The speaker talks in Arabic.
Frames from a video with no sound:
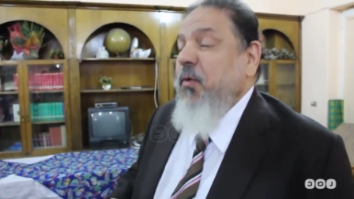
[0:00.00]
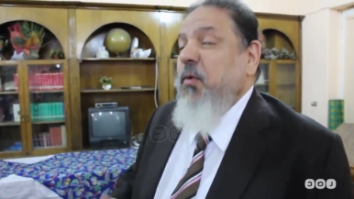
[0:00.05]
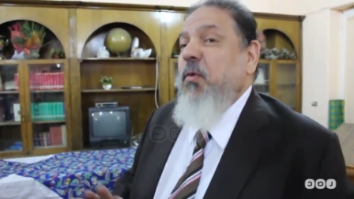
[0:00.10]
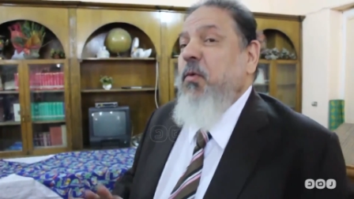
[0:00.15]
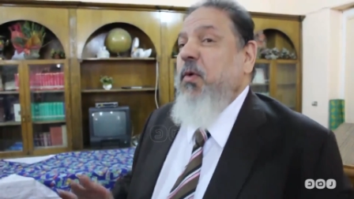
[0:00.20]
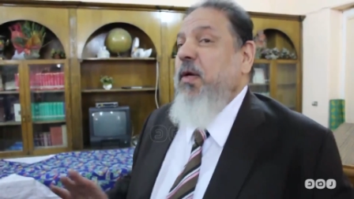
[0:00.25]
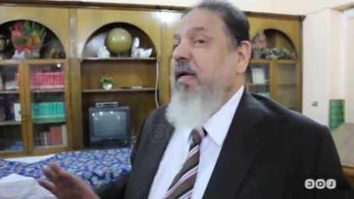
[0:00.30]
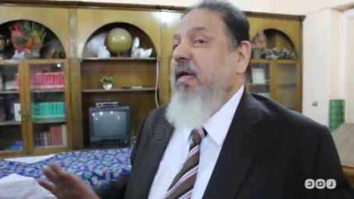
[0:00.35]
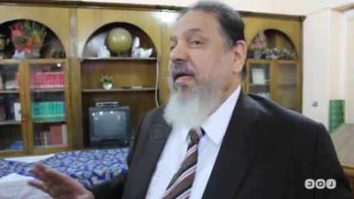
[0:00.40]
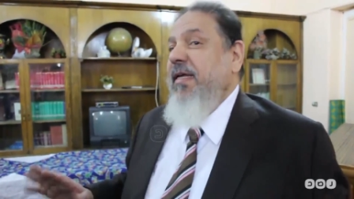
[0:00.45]

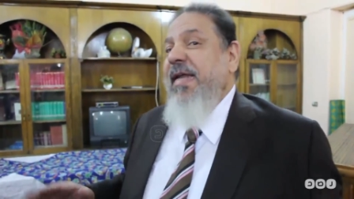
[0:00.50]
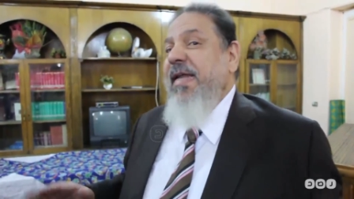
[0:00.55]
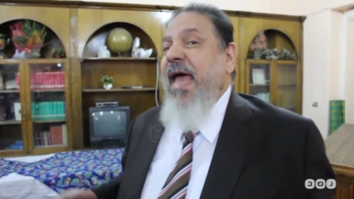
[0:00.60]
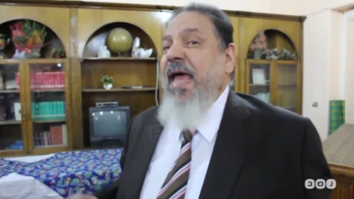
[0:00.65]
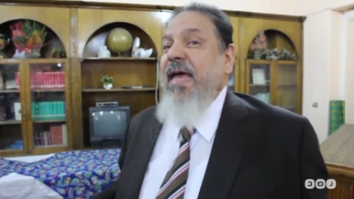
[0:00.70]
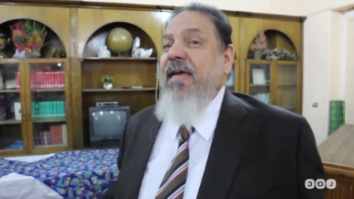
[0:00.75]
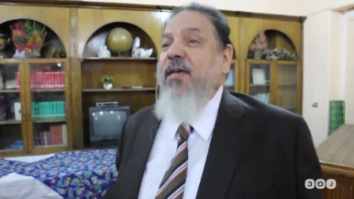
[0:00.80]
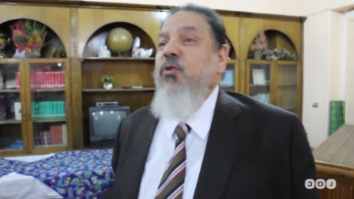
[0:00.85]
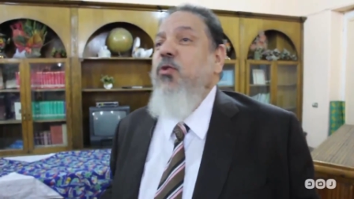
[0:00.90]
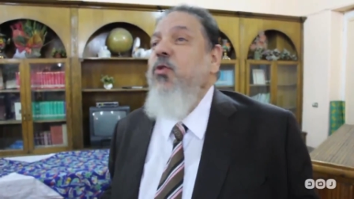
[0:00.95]

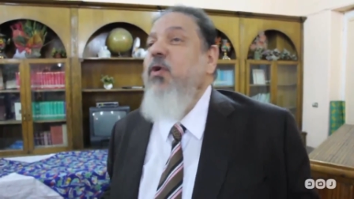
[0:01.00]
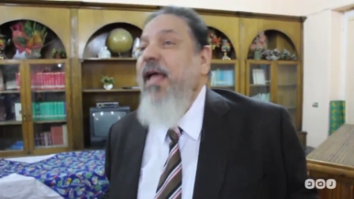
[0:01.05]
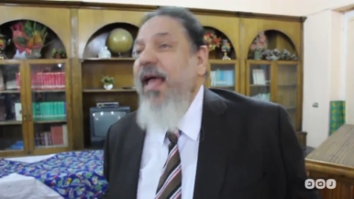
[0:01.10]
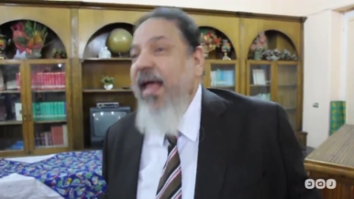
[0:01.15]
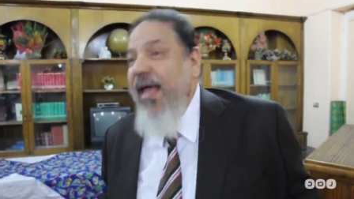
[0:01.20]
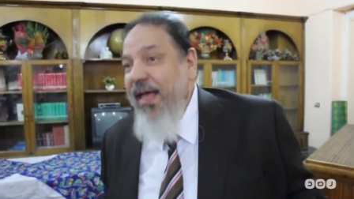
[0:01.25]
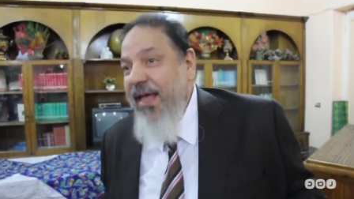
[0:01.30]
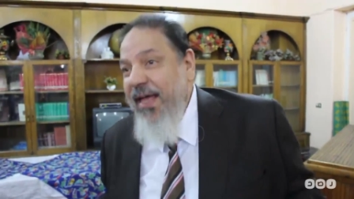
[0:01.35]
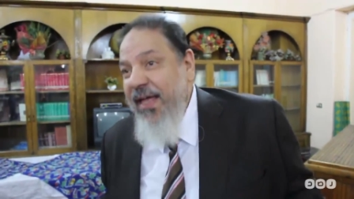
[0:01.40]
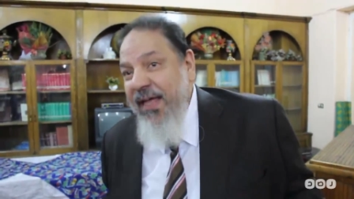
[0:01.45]
ونعدك
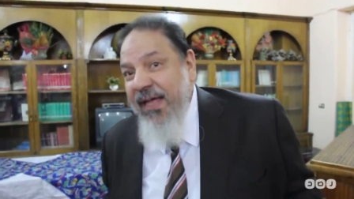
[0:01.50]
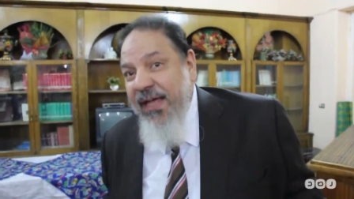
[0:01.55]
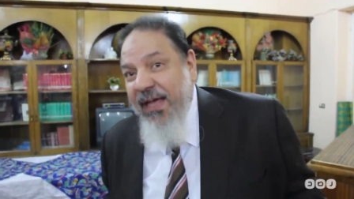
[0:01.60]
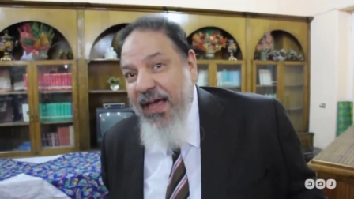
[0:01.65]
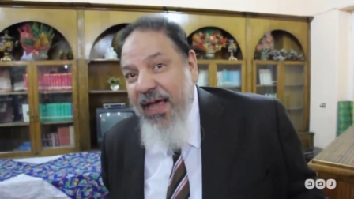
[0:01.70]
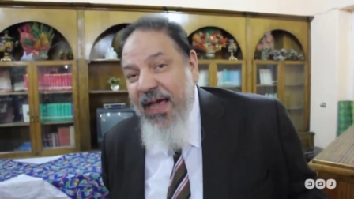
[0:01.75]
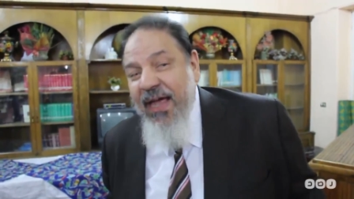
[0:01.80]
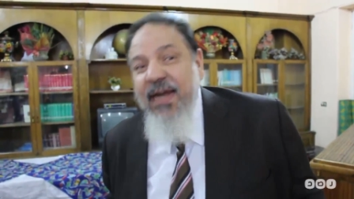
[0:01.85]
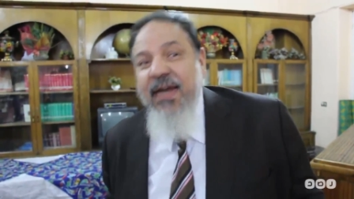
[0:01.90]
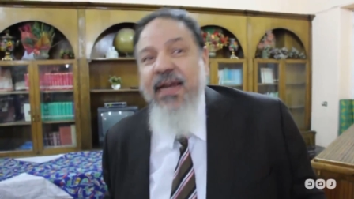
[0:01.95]

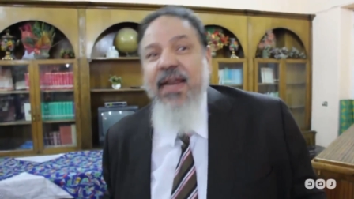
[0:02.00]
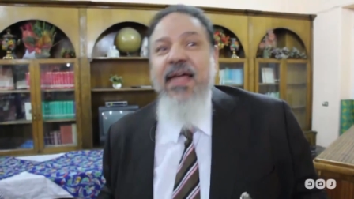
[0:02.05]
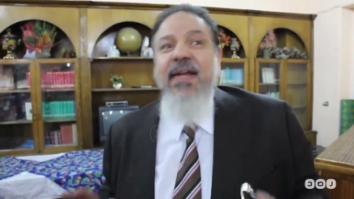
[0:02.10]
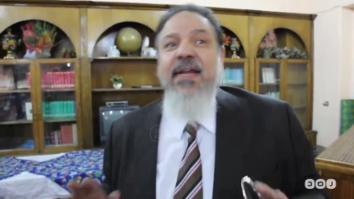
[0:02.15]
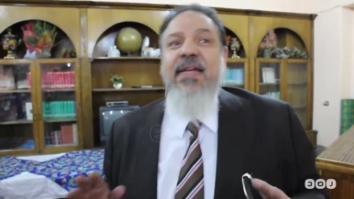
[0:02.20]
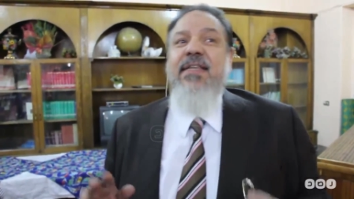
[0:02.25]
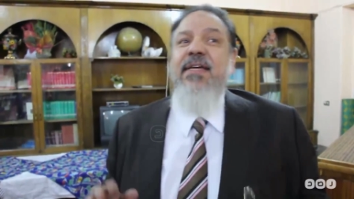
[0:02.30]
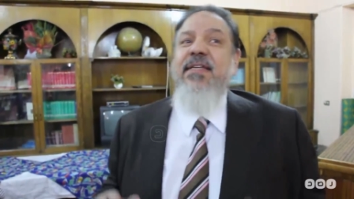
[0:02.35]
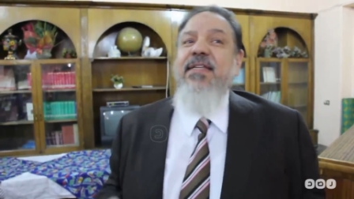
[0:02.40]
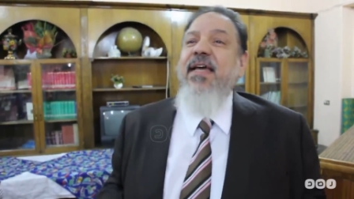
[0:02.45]
الا
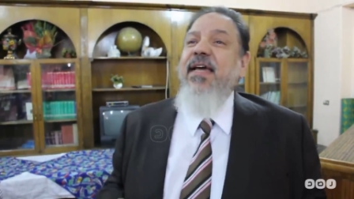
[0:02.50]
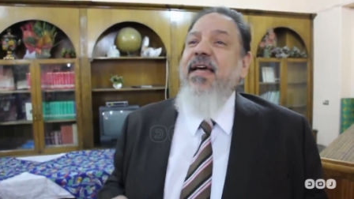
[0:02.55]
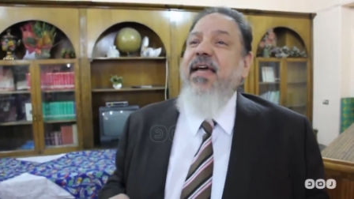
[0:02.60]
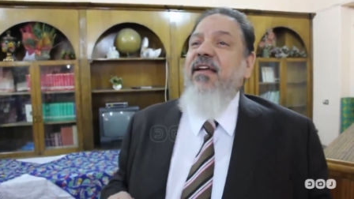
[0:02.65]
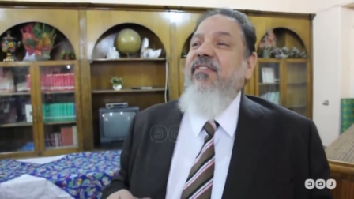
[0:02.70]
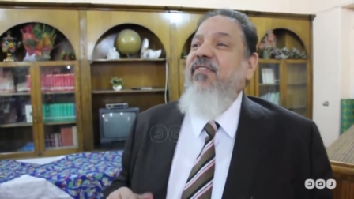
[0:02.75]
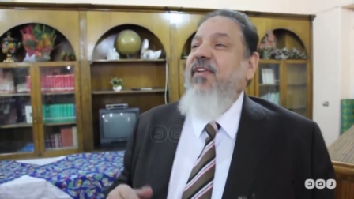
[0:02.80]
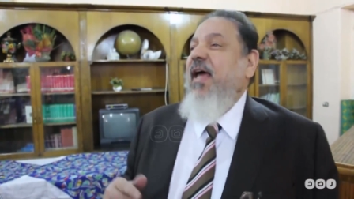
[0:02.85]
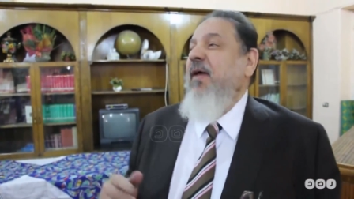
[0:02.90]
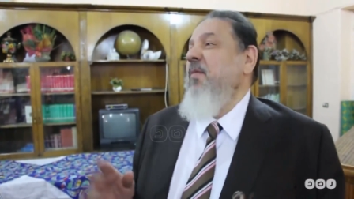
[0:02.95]
نتداخل
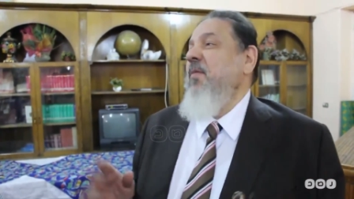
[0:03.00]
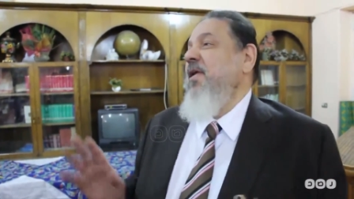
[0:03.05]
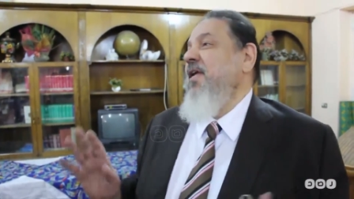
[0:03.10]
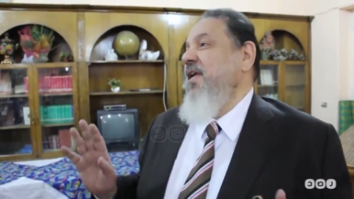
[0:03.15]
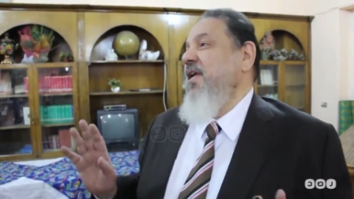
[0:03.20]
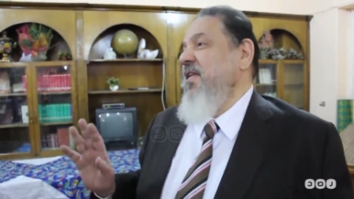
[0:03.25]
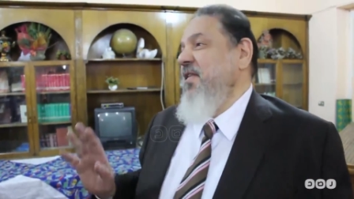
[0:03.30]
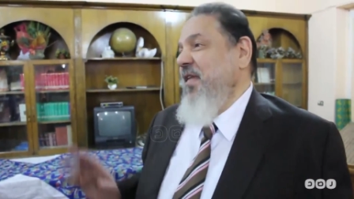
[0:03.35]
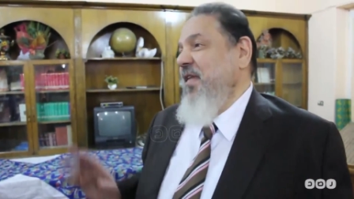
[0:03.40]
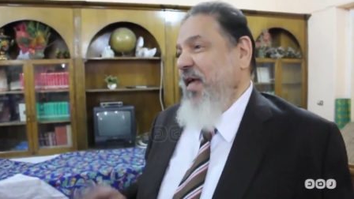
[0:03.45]
في العمليه
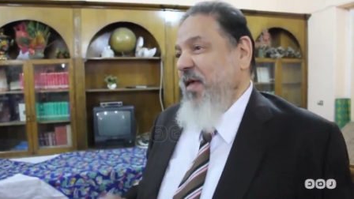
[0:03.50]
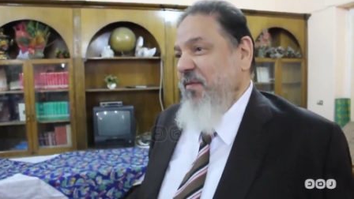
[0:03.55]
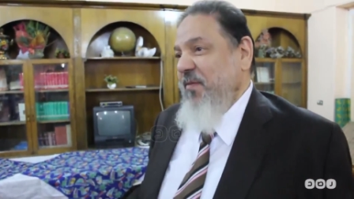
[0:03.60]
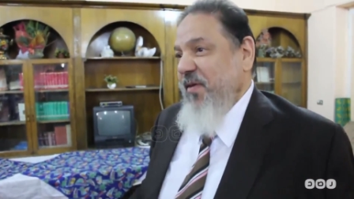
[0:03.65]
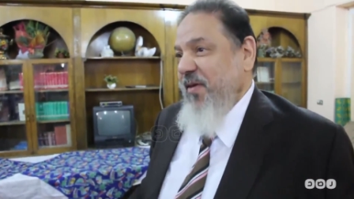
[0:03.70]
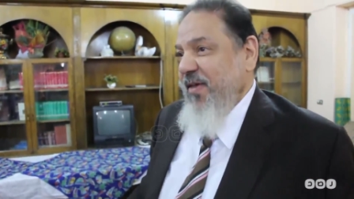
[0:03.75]
الانتخابيه.